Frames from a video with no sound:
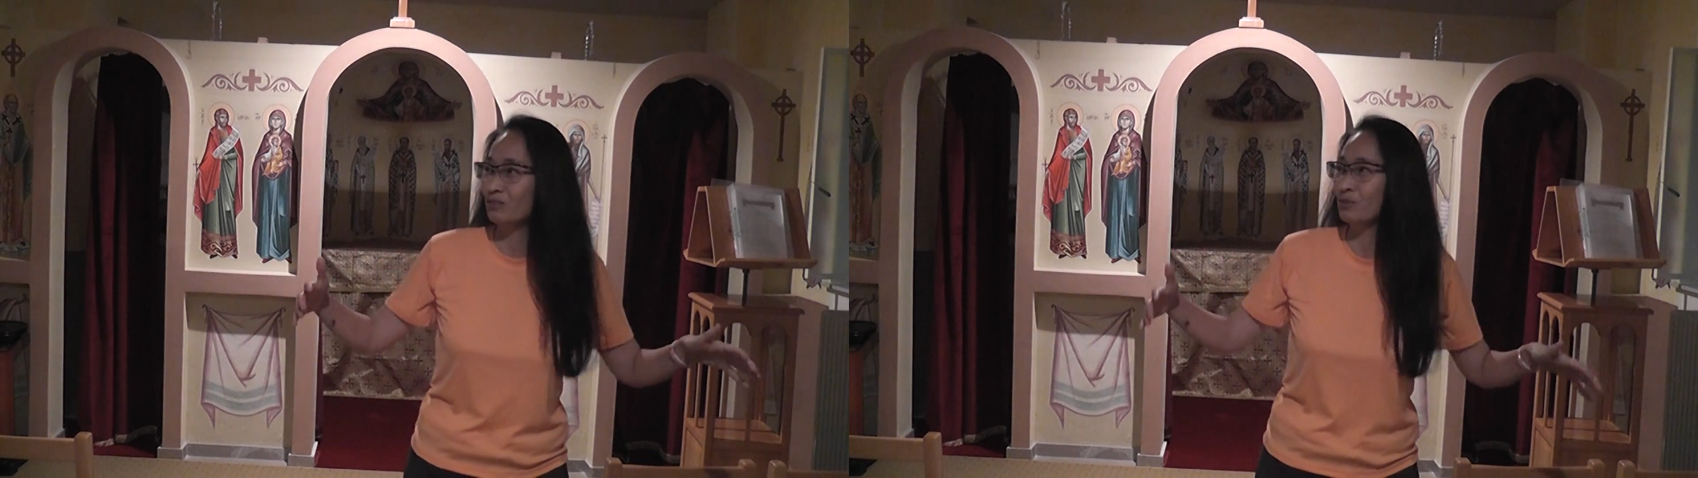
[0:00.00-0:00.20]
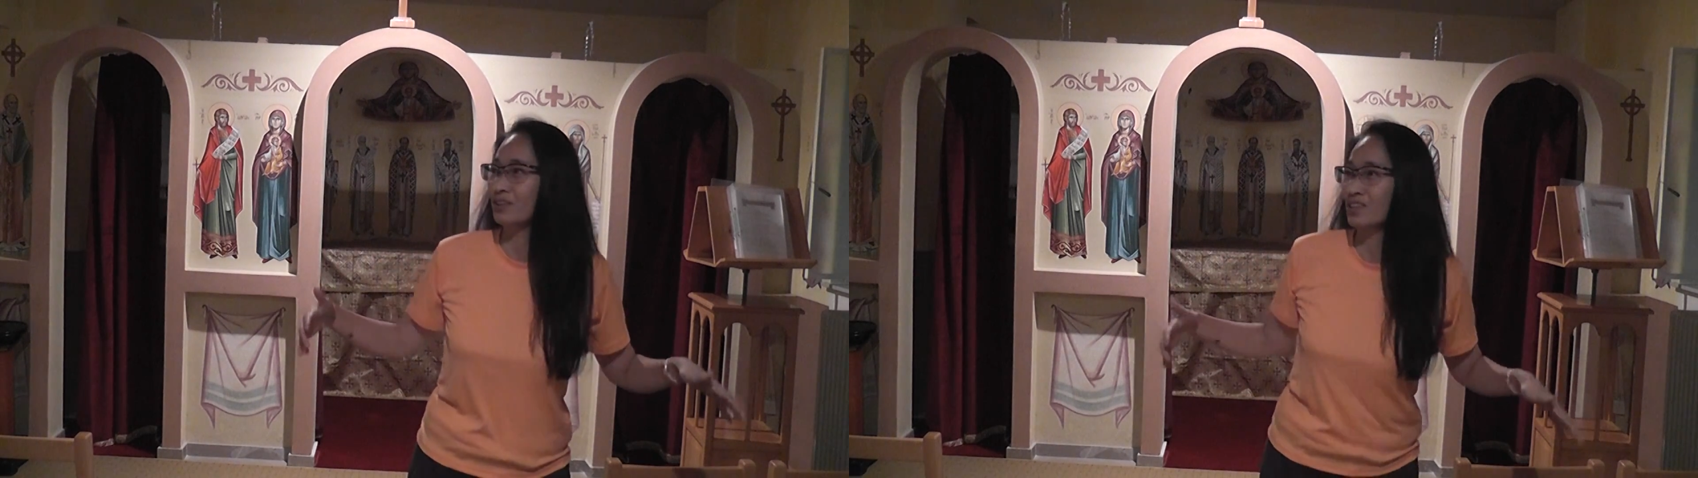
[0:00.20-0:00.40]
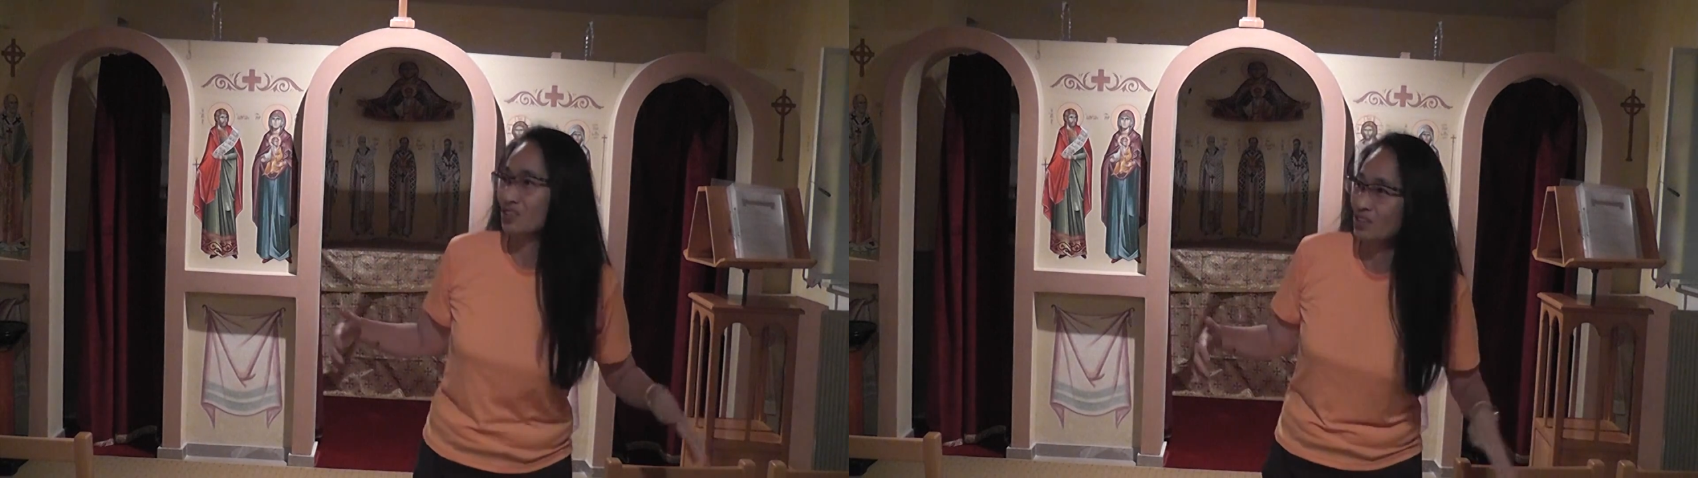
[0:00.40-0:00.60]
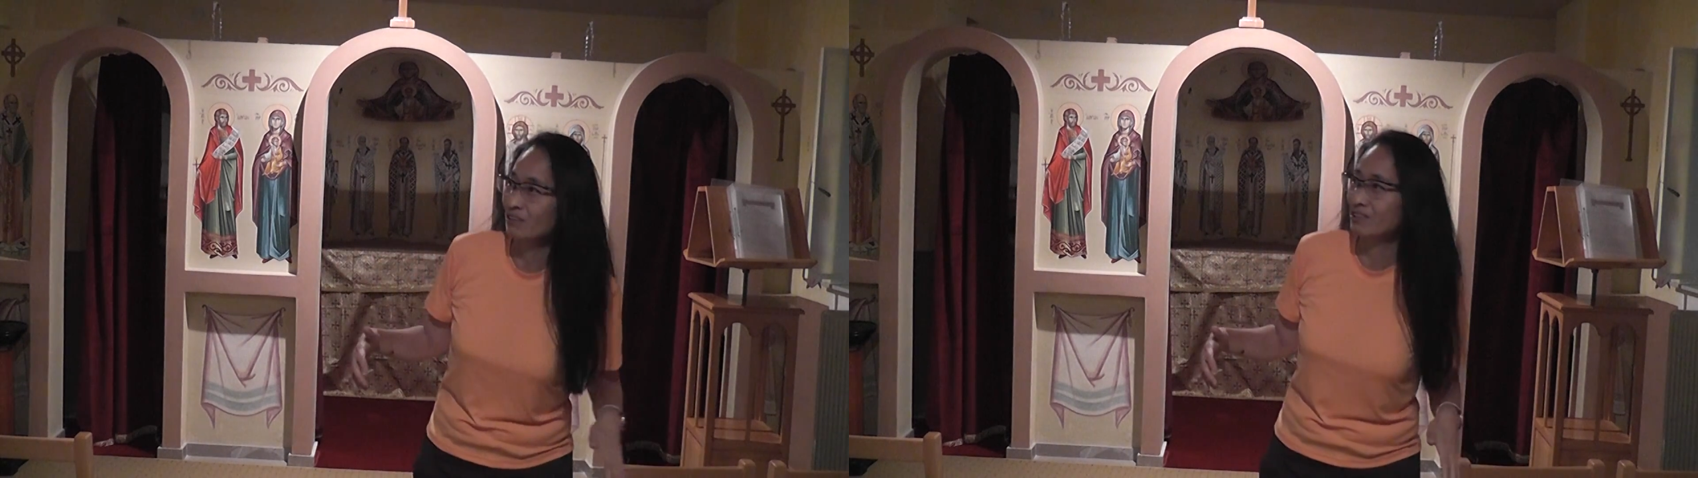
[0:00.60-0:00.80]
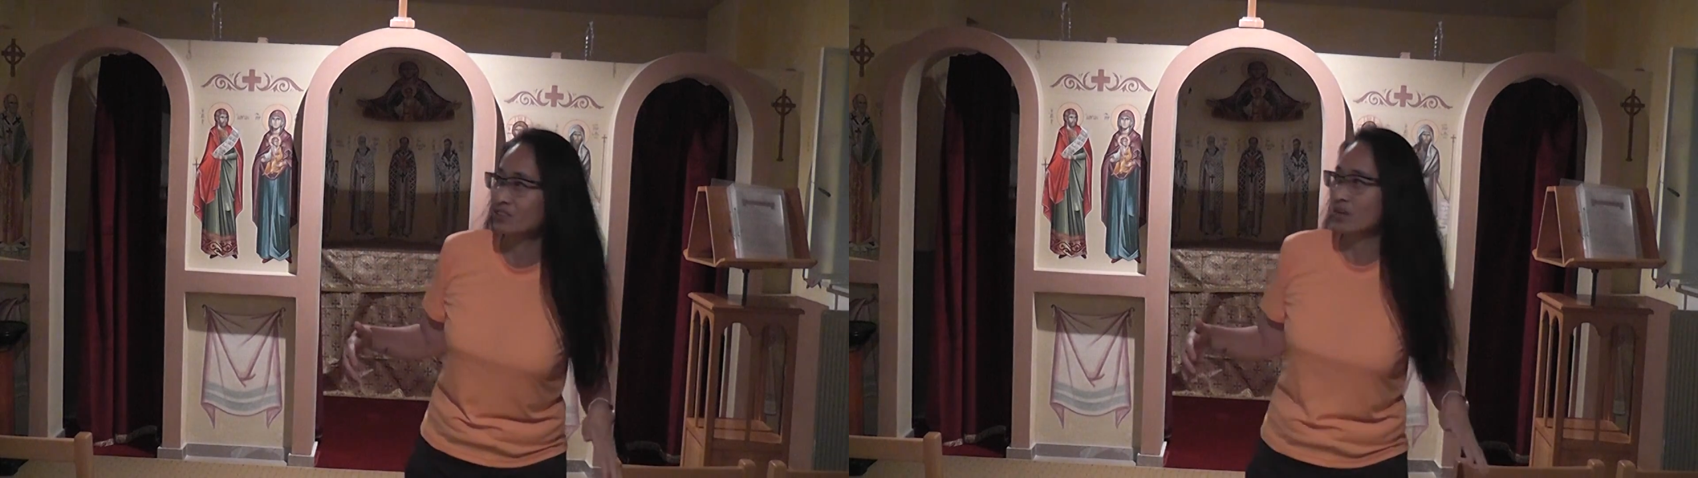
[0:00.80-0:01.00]
多那个小
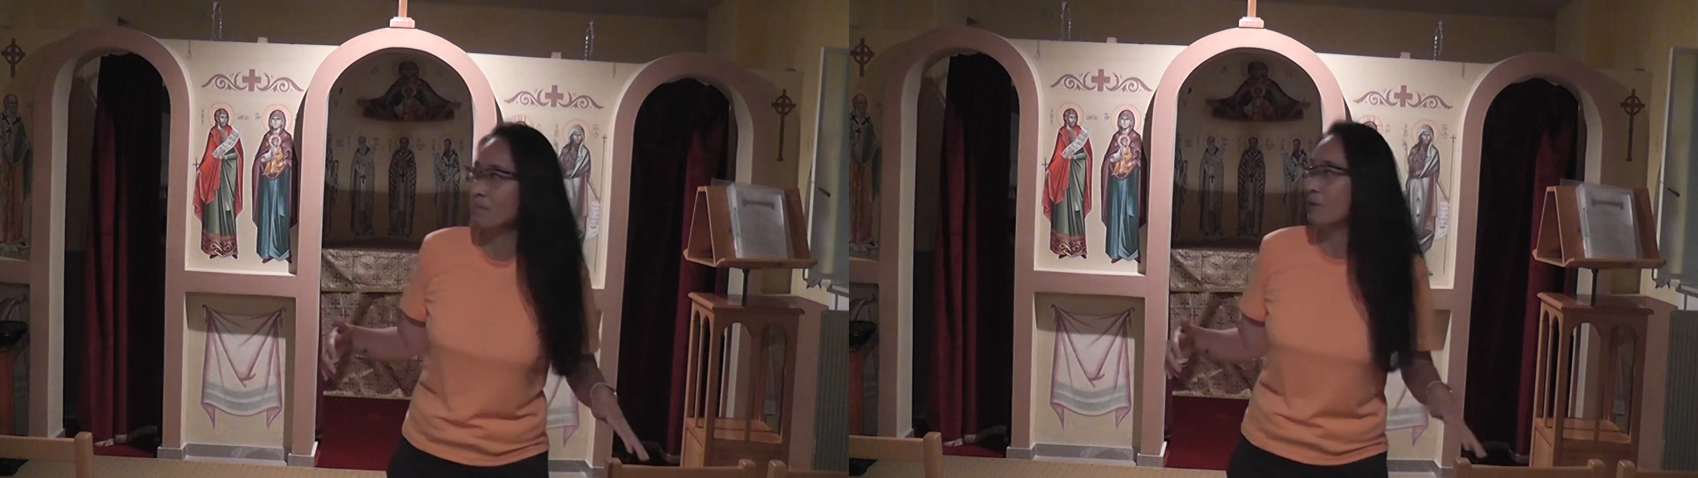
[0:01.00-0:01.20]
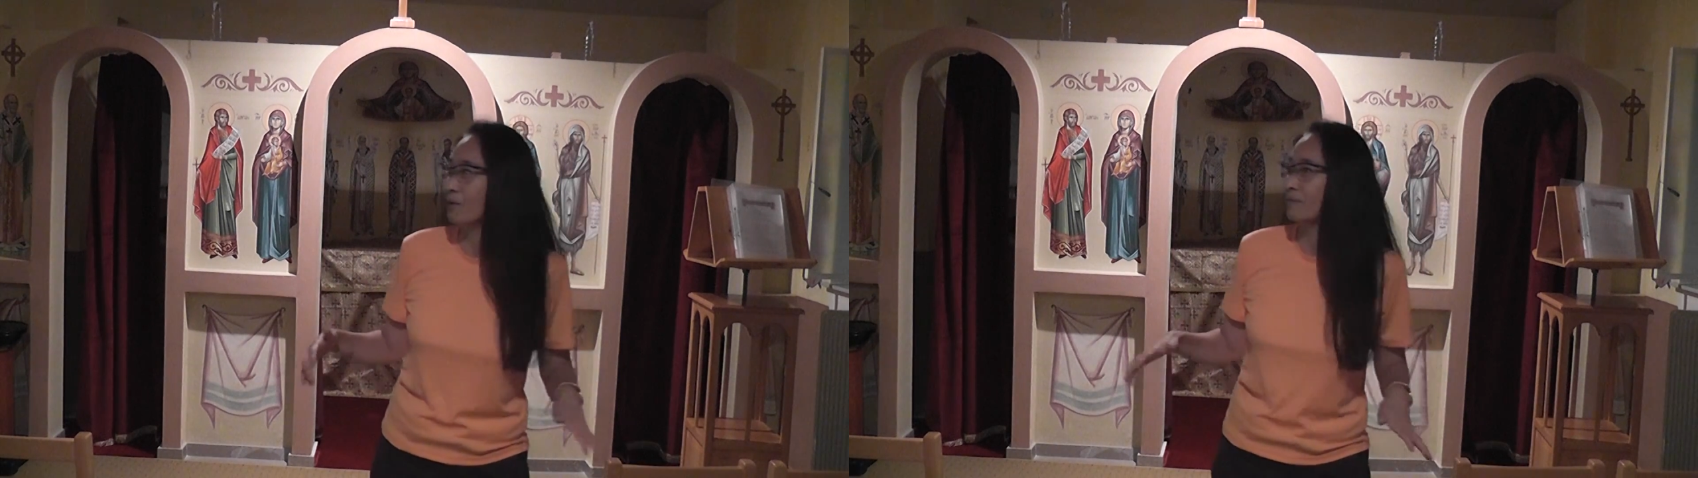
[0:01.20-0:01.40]
的 c h o p b l